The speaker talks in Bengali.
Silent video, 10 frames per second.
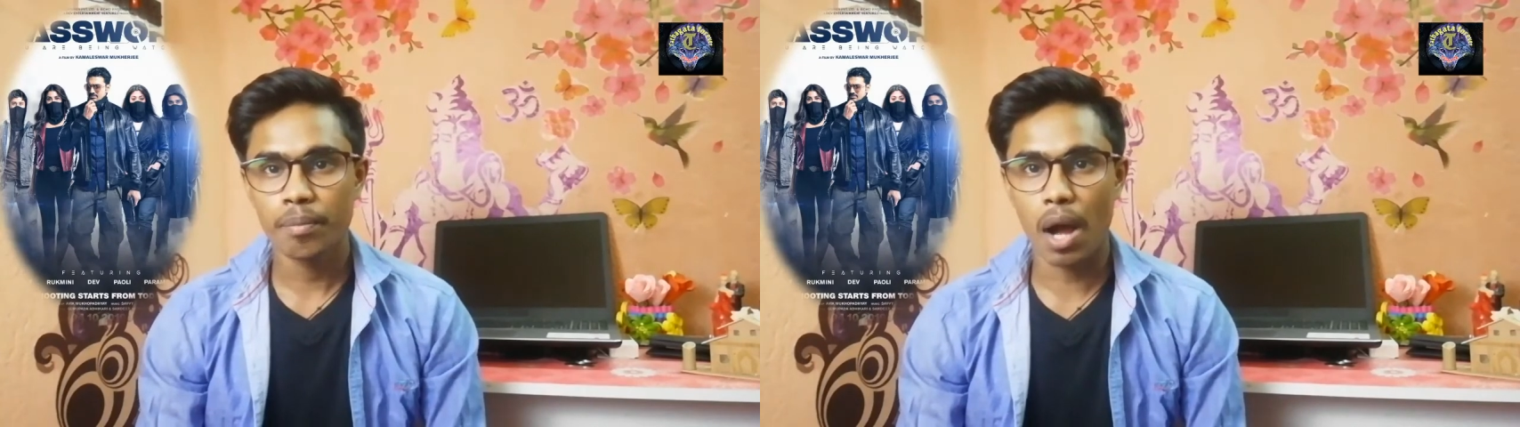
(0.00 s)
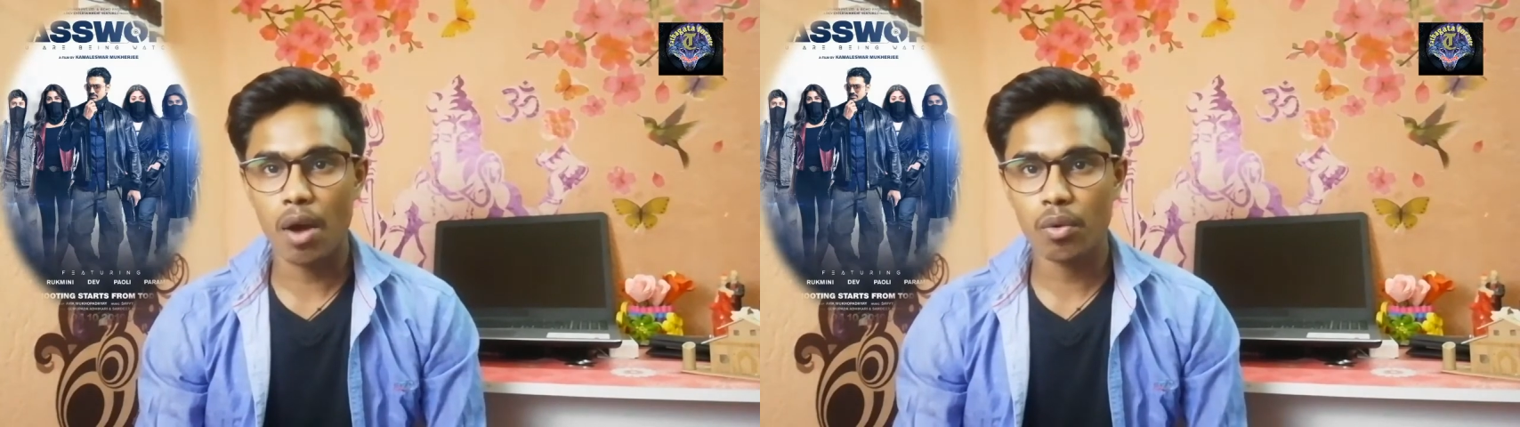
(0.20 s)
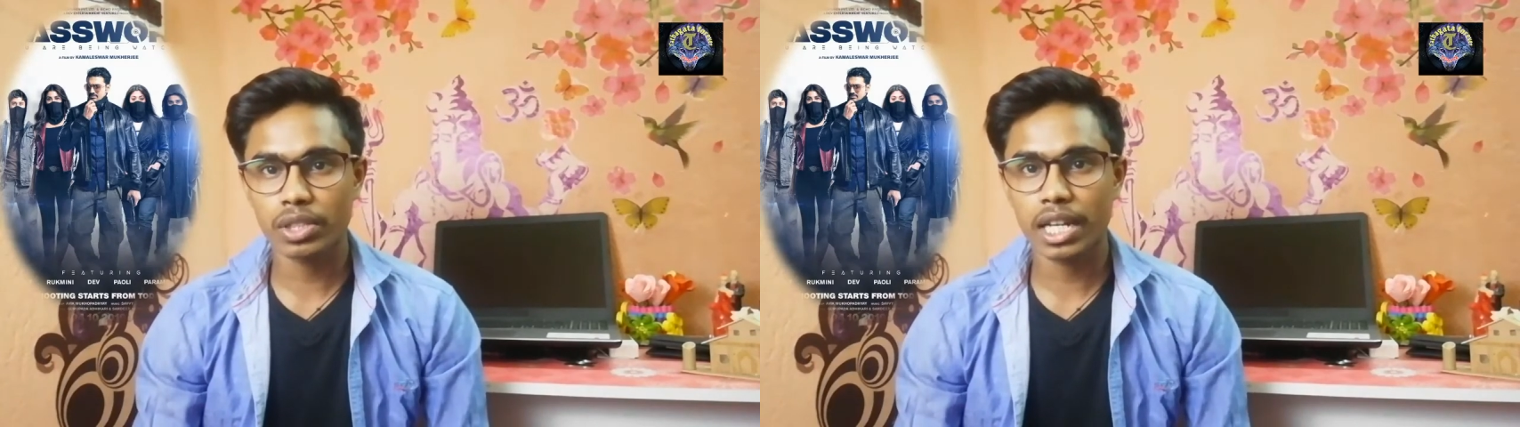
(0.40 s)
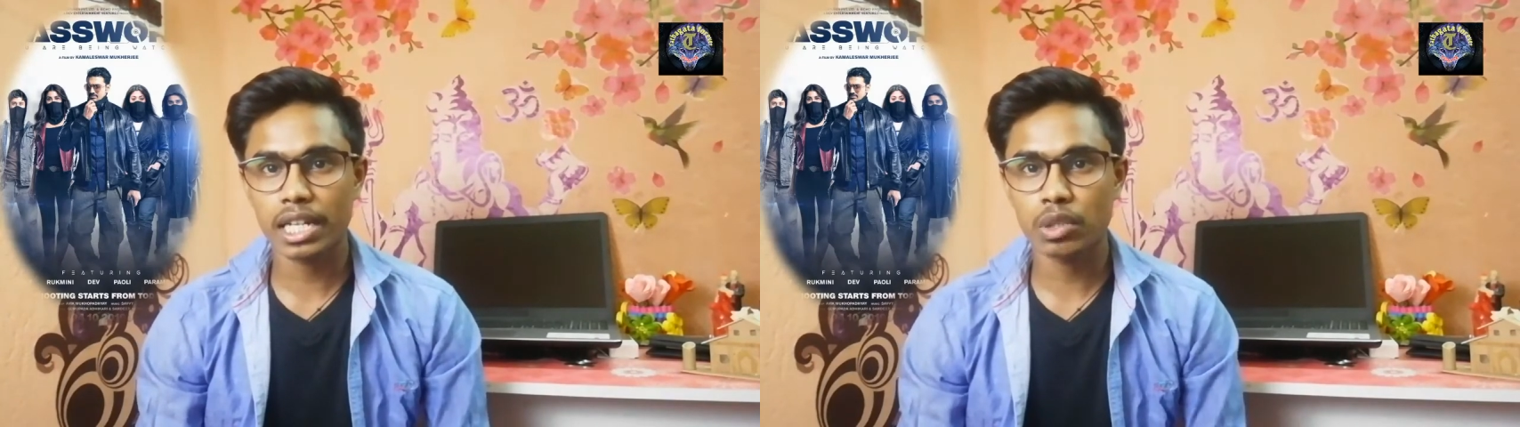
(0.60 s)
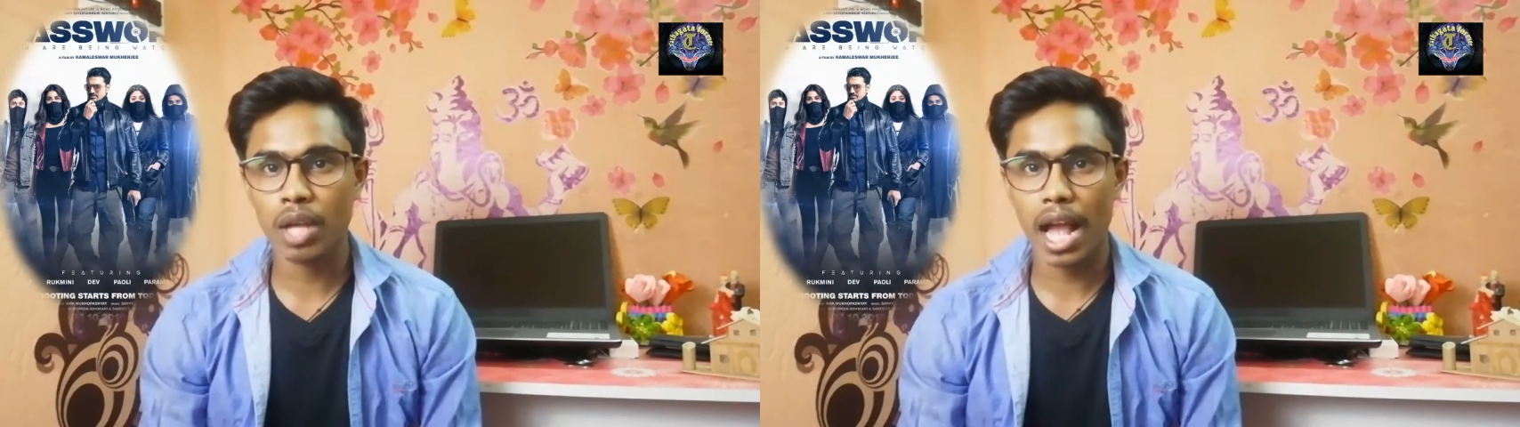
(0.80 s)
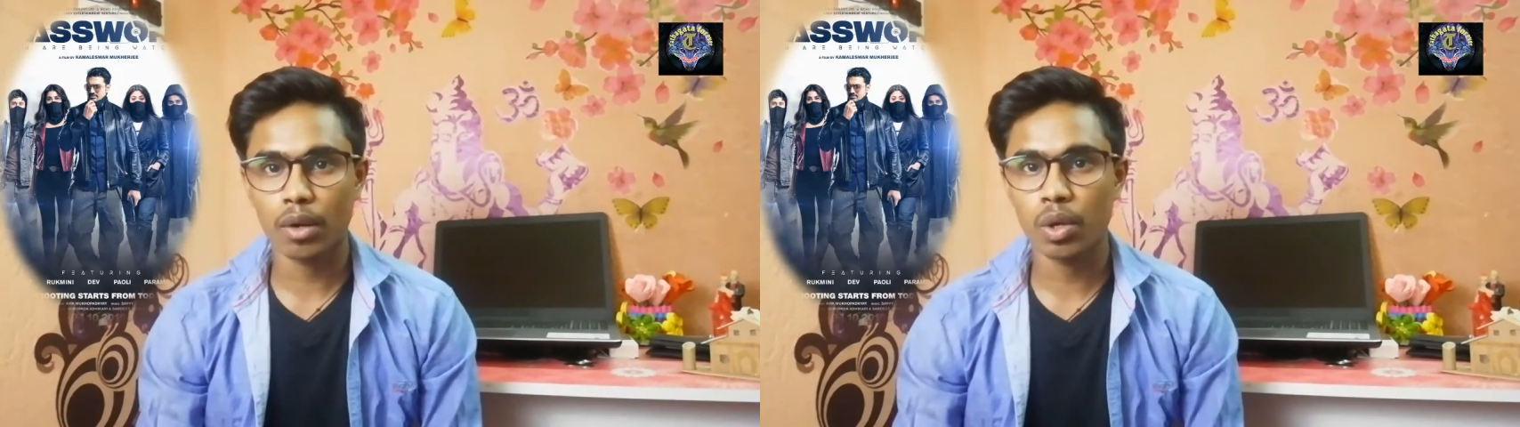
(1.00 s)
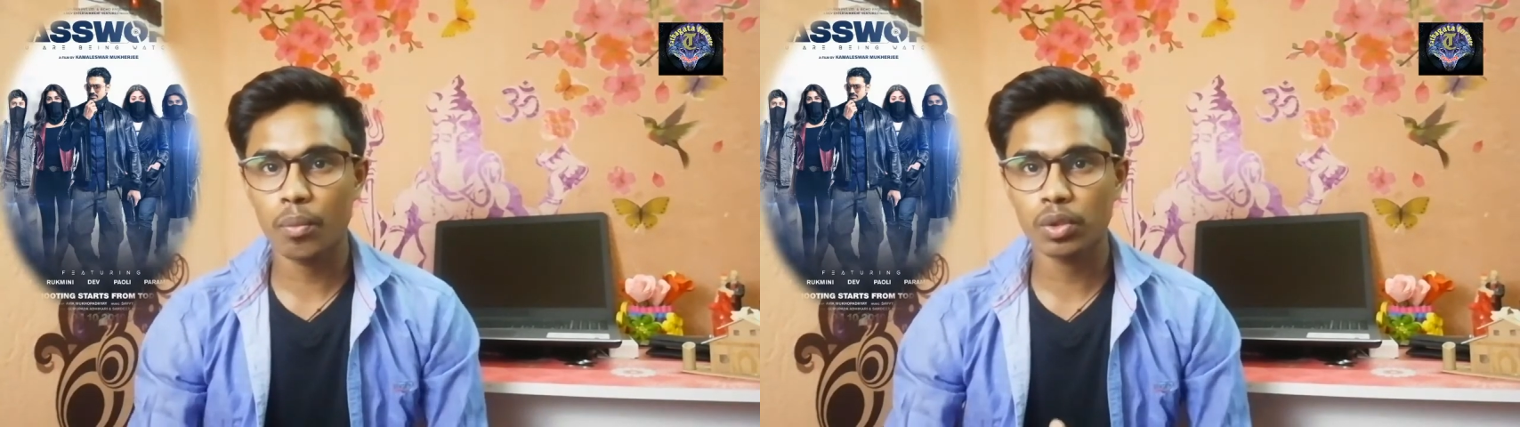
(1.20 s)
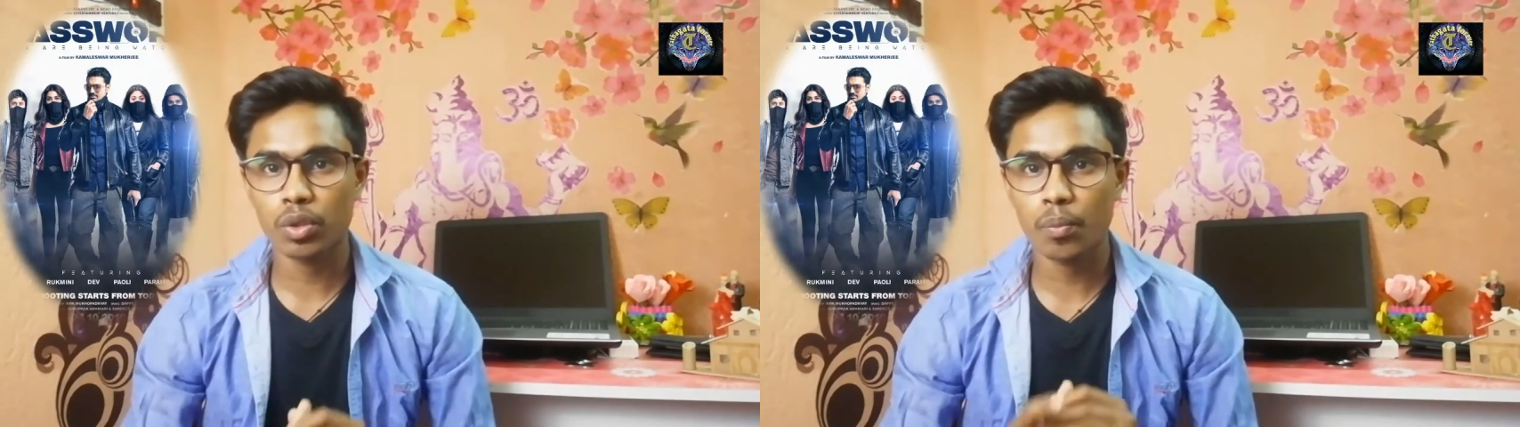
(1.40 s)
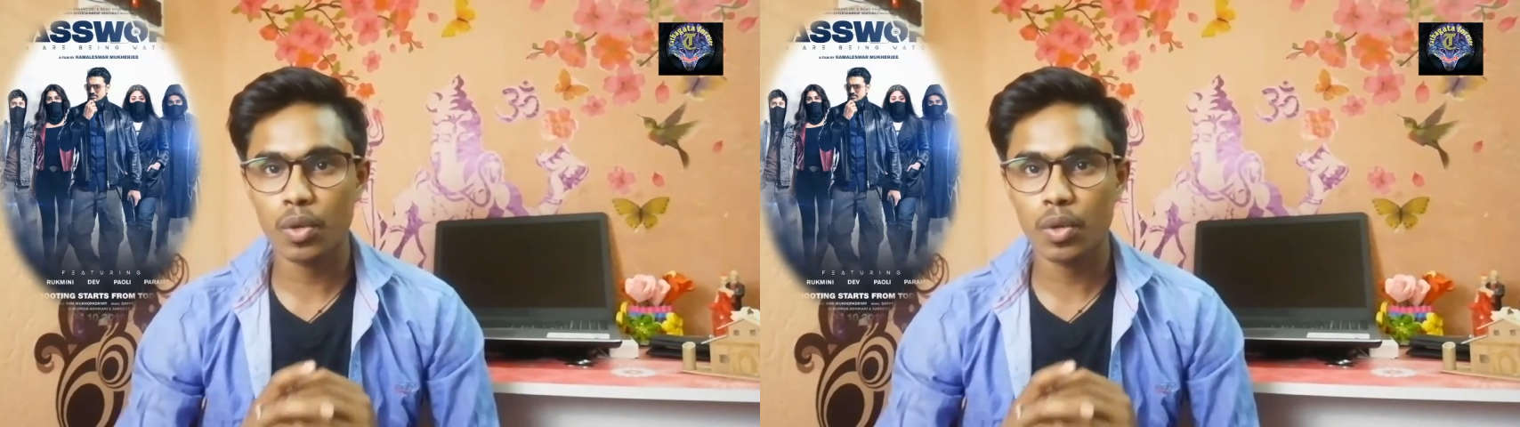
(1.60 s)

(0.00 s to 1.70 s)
ফাও কথা কিন্তু এখনও পর্যন্ত